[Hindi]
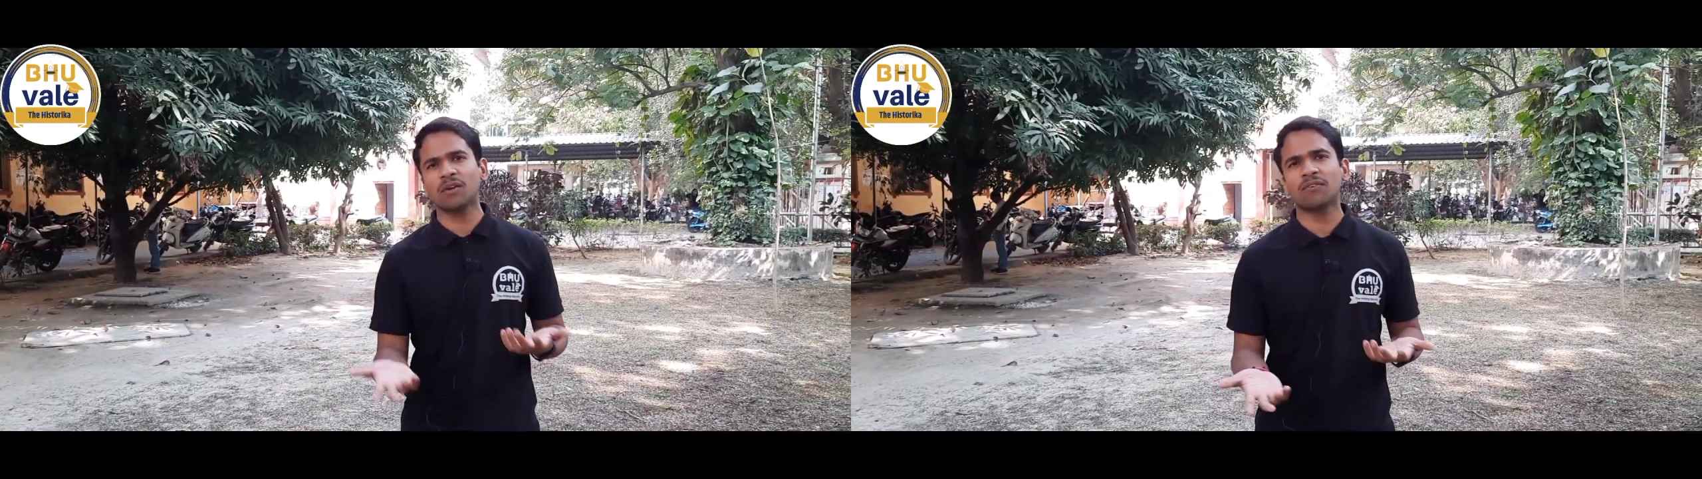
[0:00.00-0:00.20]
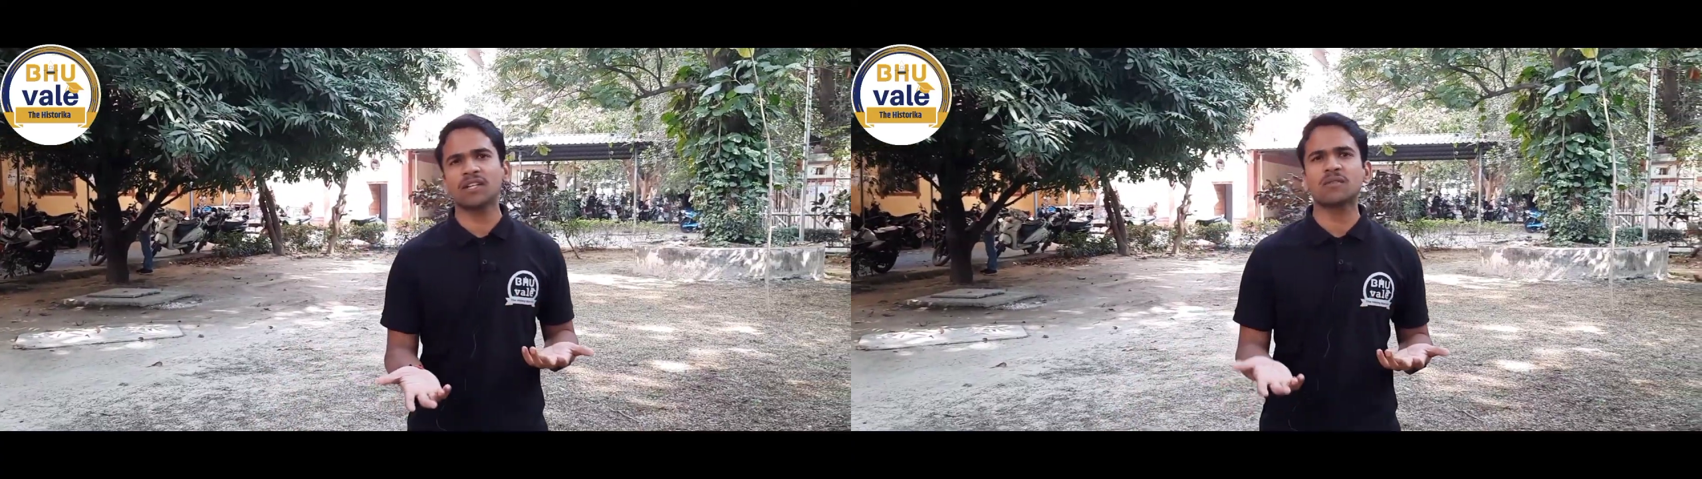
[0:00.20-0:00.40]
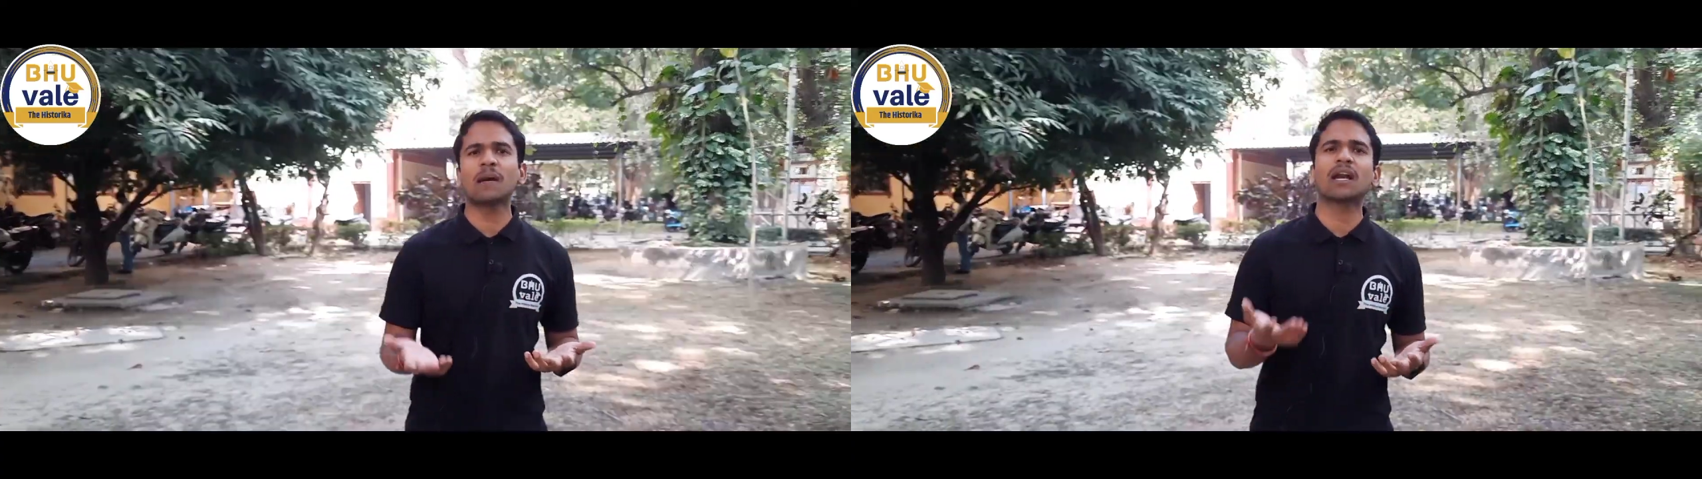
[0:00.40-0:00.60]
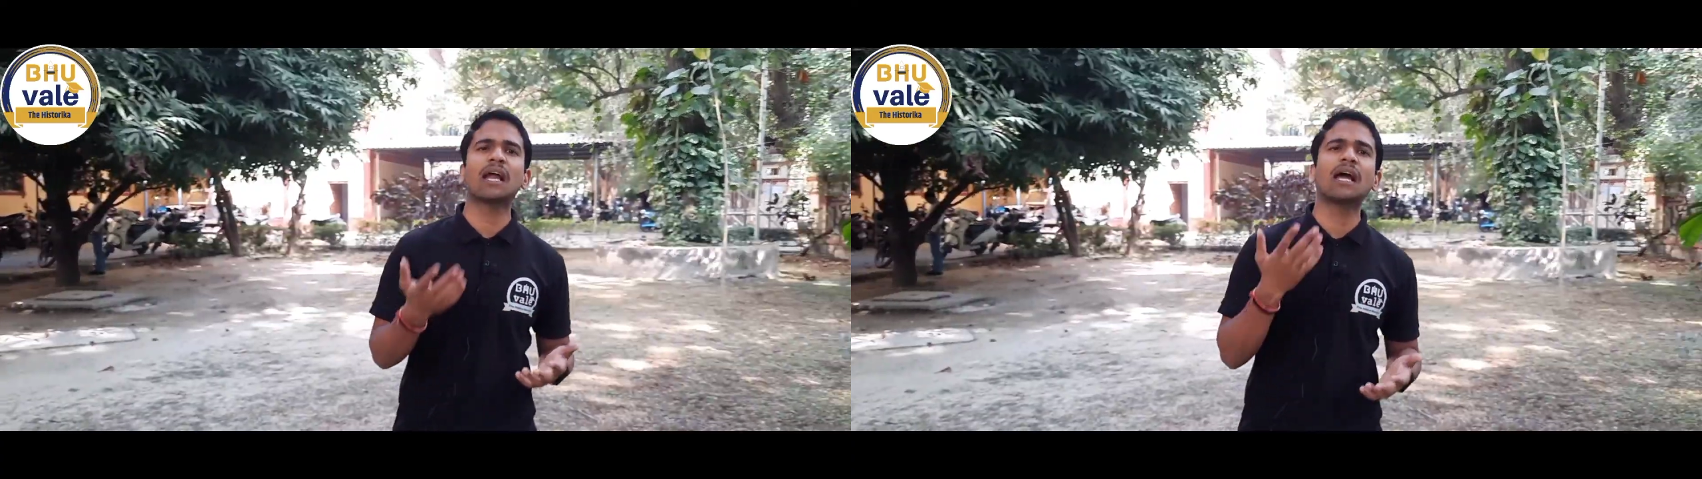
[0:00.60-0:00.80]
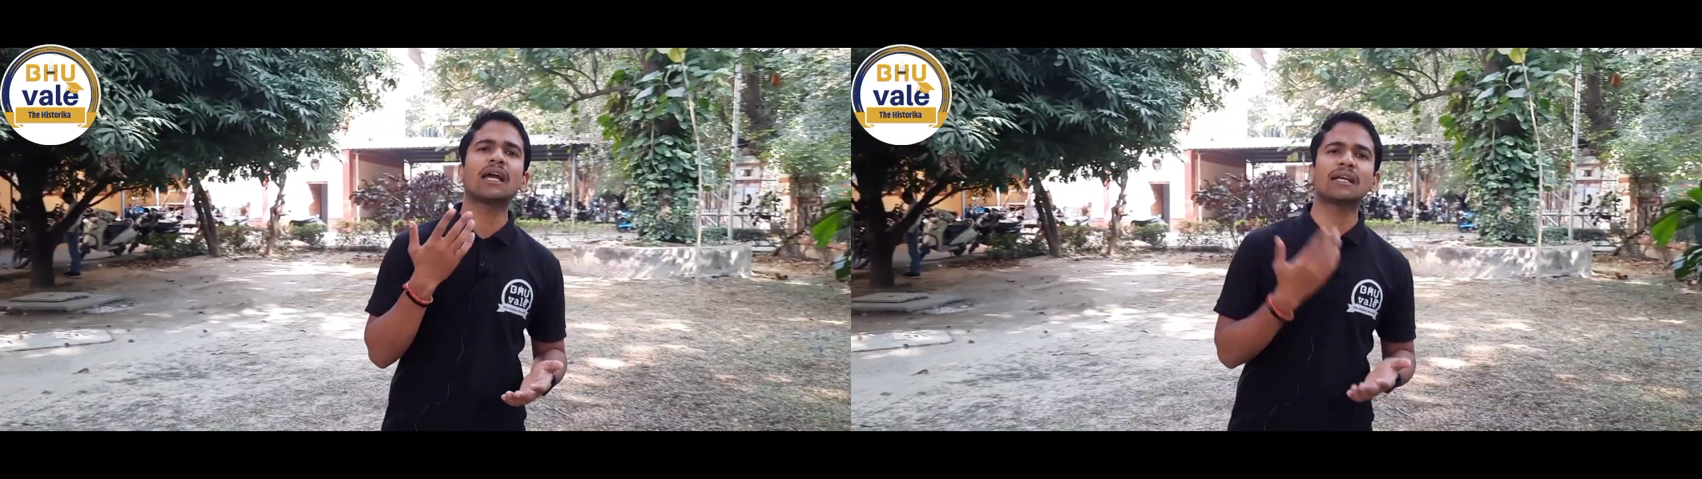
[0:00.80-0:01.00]
प्रेफरेंस
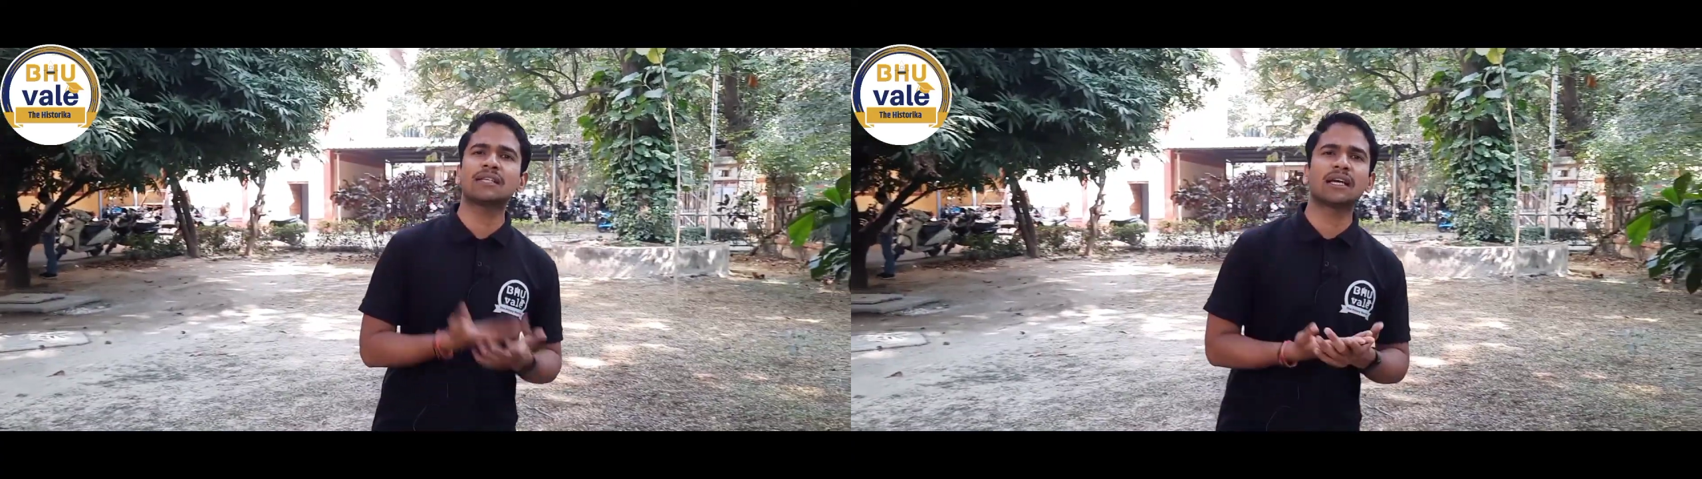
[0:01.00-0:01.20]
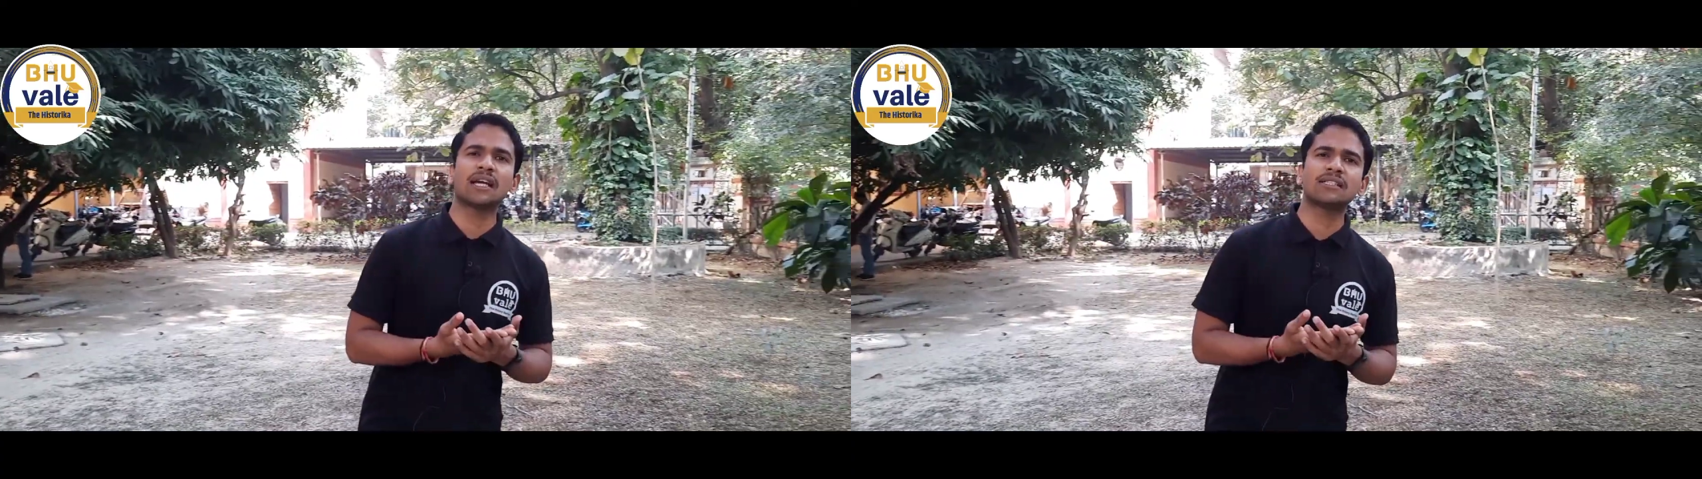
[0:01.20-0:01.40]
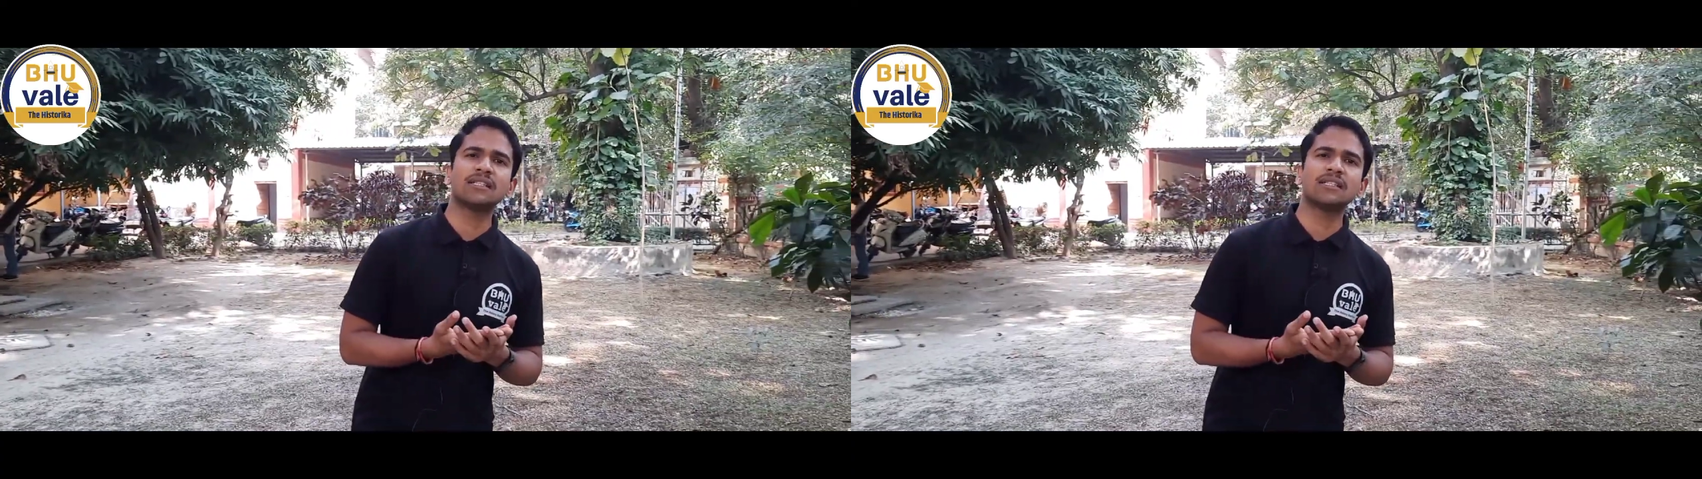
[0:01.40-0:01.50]
भरना है कैसे क्या